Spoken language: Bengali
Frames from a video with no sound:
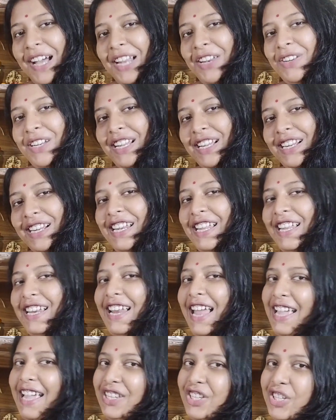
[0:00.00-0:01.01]
ভালো লাগলে
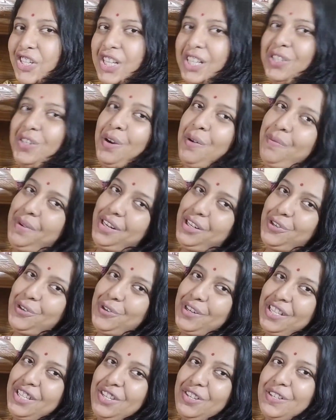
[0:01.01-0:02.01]
লাইক শেয়ার কমেন্ট
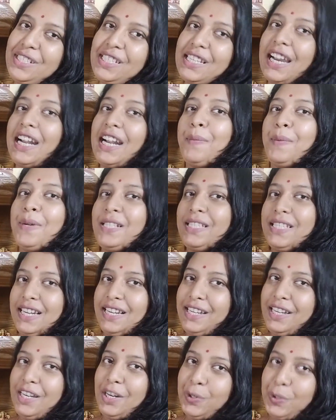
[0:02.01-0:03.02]
করে দিও যারা আমার
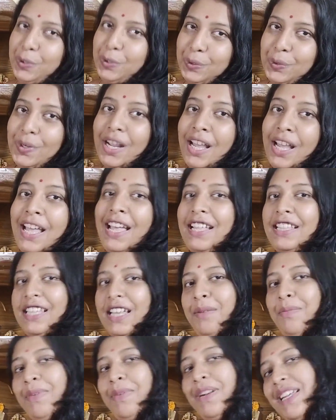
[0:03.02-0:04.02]
চ্যানেলে নতুন
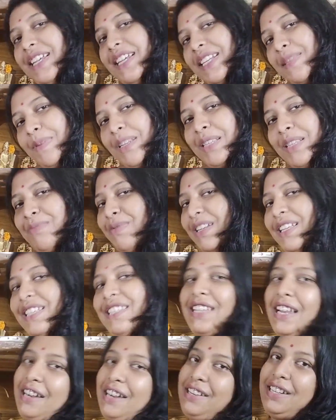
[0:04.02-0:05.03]
তারা প্লিজ প্লিজ প্লিজ
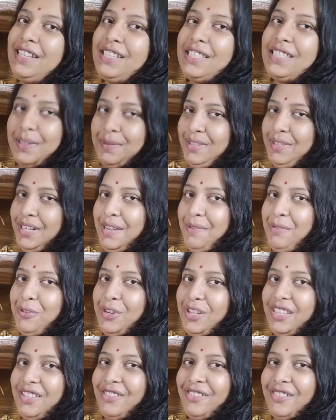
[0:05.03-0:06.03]
চ্যানেলটা সাবস্ক্রাইব
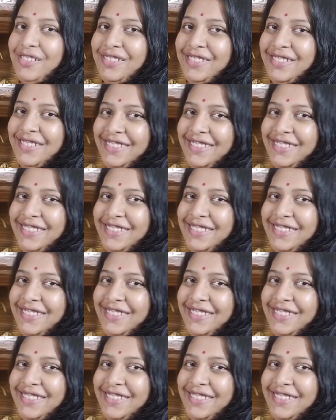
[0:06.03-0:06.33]
করে দিও